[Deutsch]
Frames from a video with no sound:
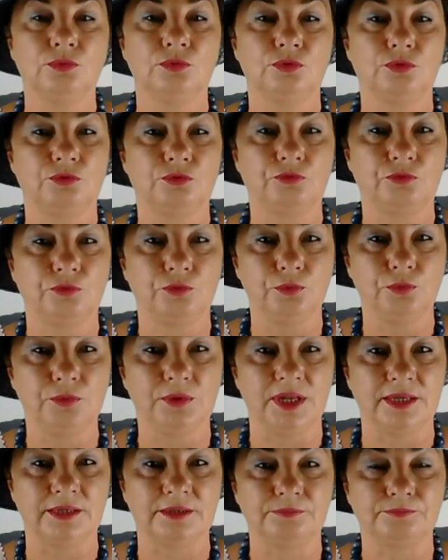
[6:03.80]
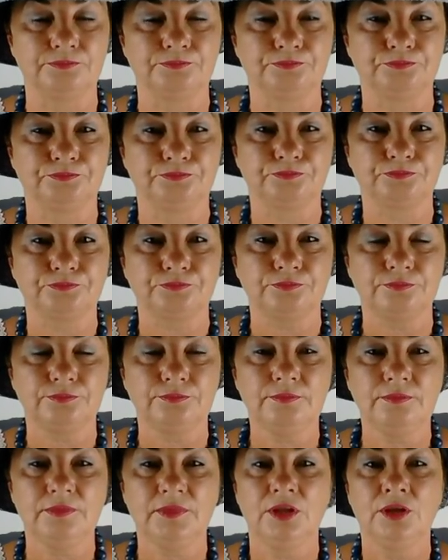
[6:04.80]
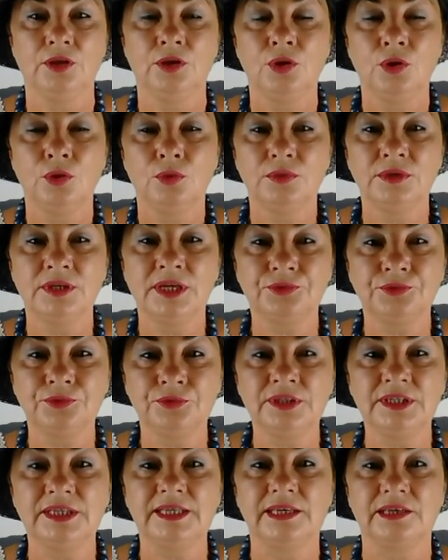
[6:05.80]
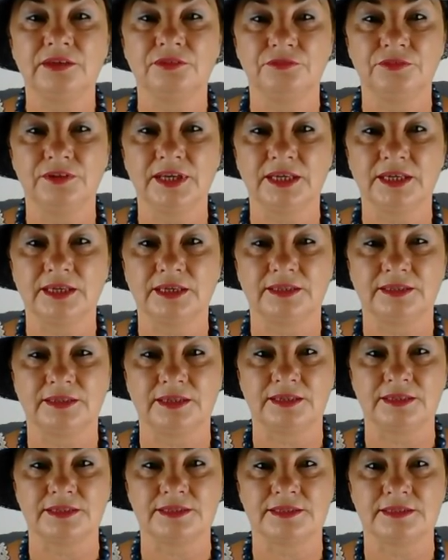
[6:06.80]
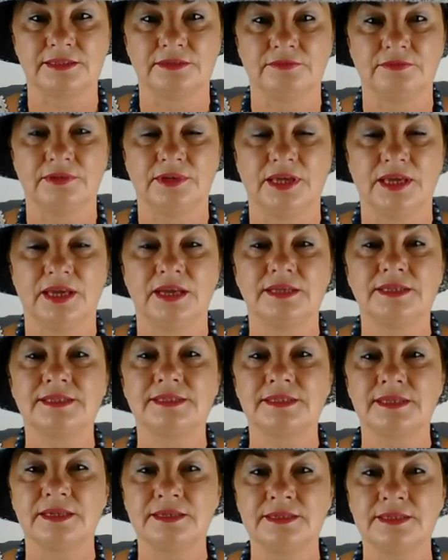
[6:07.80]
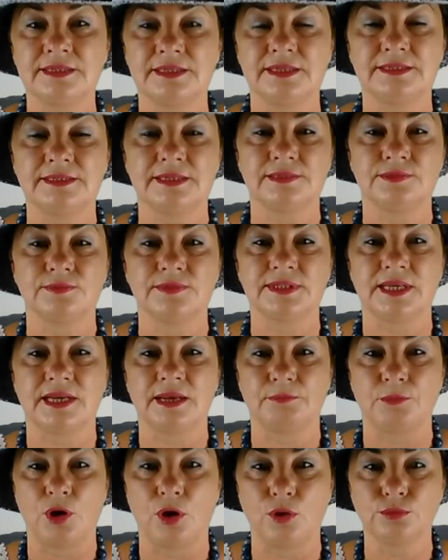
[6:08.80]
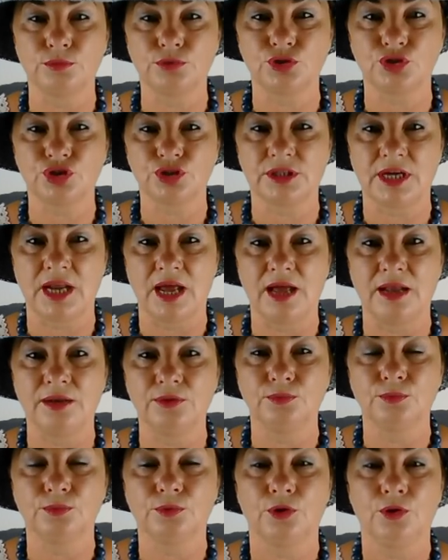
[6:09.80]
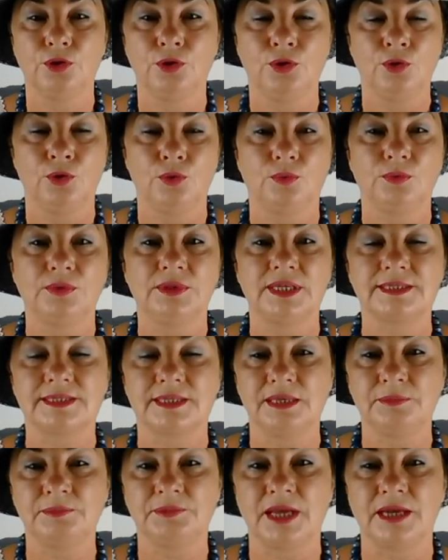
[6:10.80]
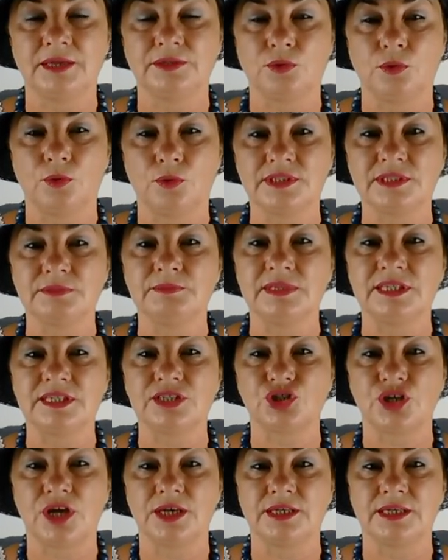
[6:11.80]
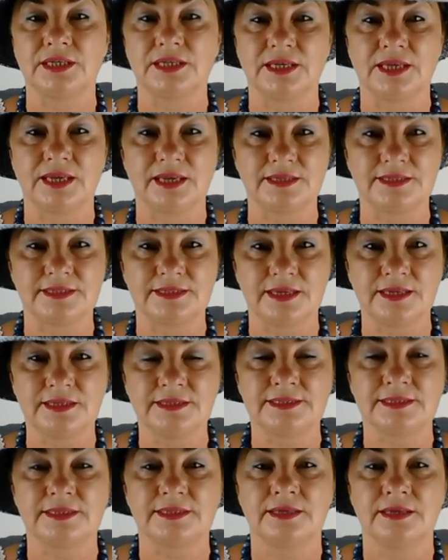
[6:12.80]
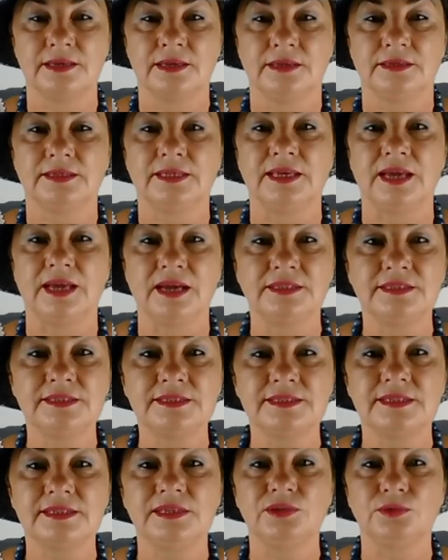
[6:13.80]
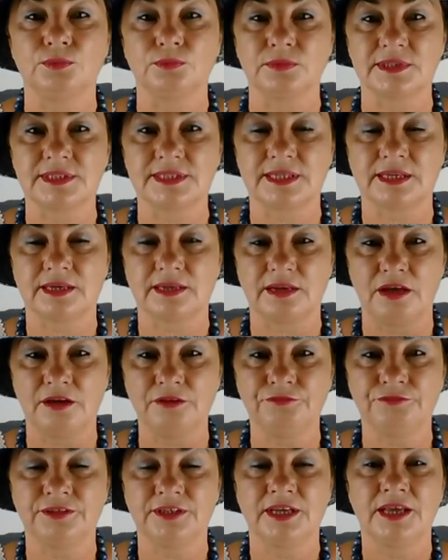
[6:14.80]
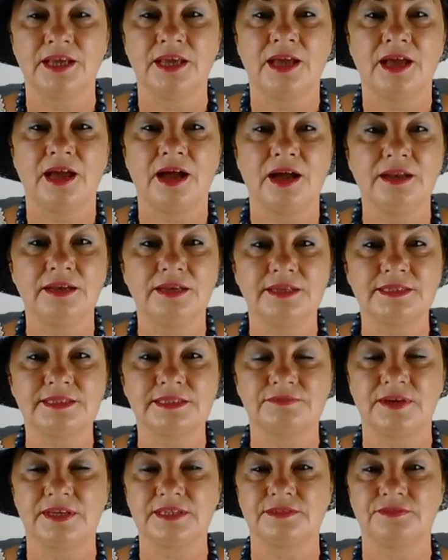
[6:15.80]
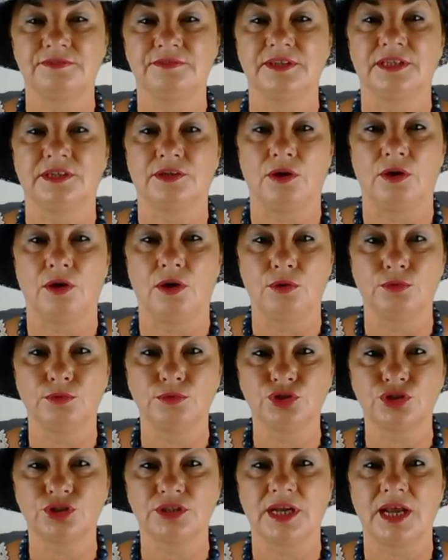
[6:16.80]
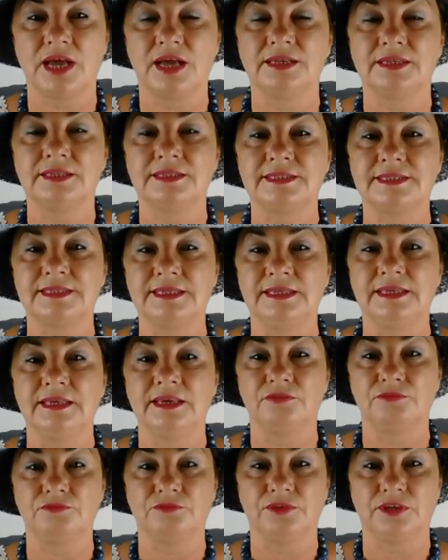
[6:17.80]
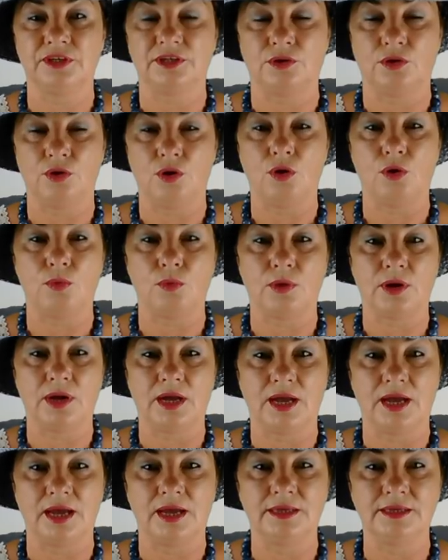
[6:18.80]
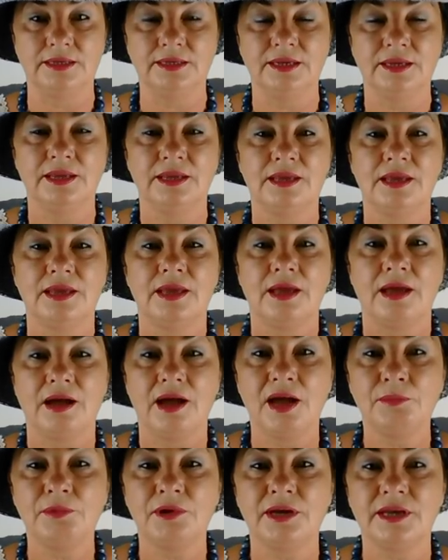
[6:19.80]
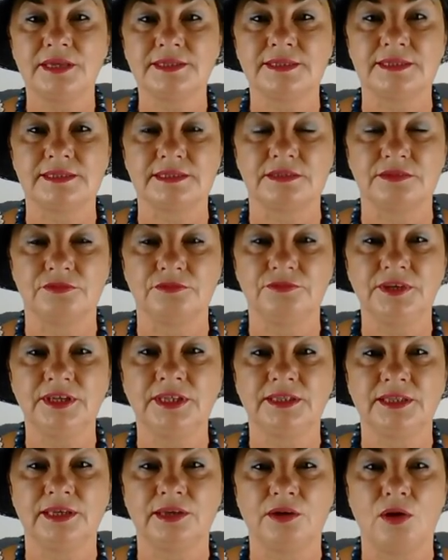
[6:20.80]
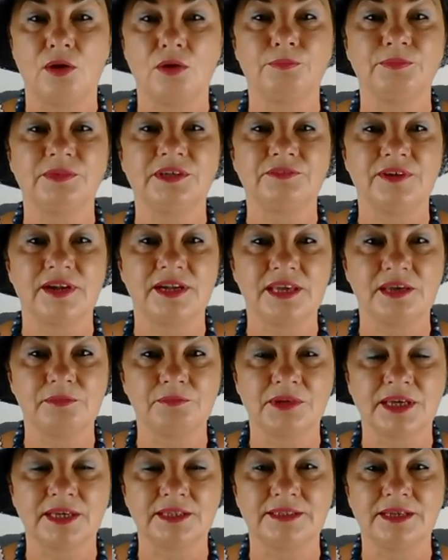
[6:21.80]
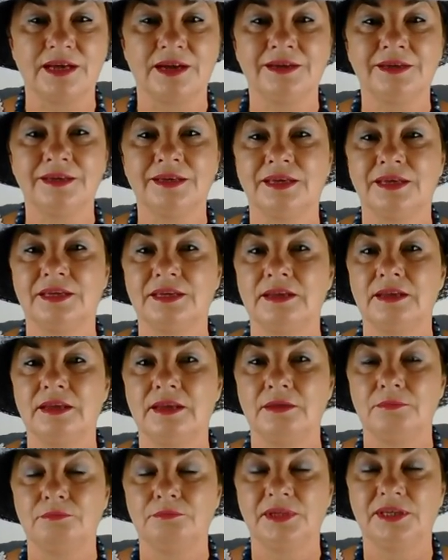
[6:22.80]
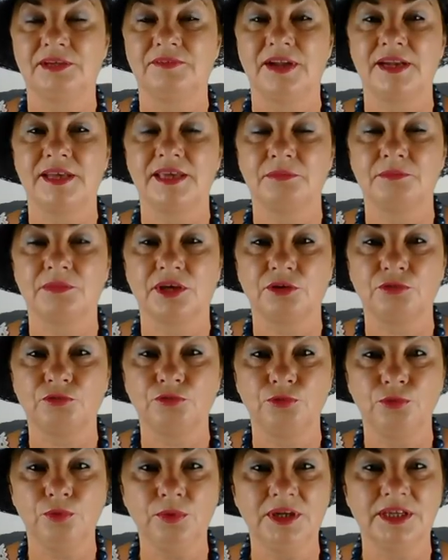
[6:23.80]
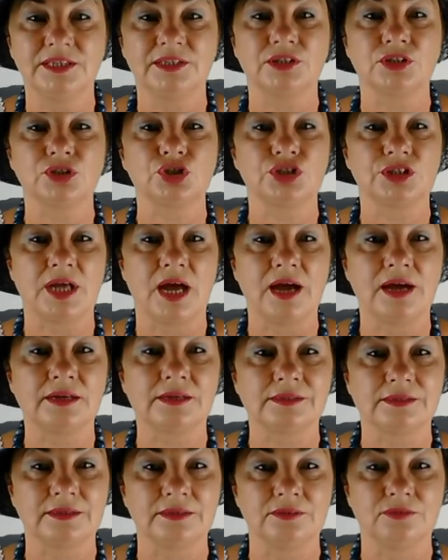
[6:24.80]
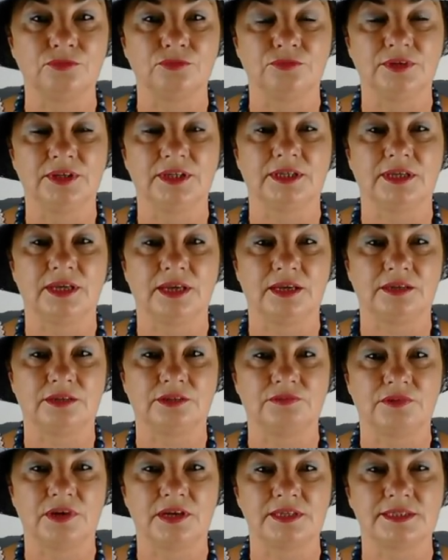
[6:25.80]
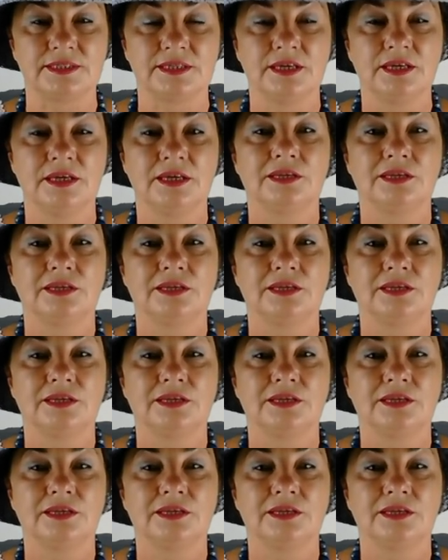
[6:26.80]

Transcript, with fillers: und Fühlen. Und natürlich wirkt das. Erstens ist es unsere Ausstrahlung und es gibt ein kosmisches Gesetz, die Anziehungskraft. Alles, was wir ausstrahlen, ziehen wir auch an aber es ist wichtig auch mit welchem Gedanken, mit welchem Gefühlen starten wir etwas.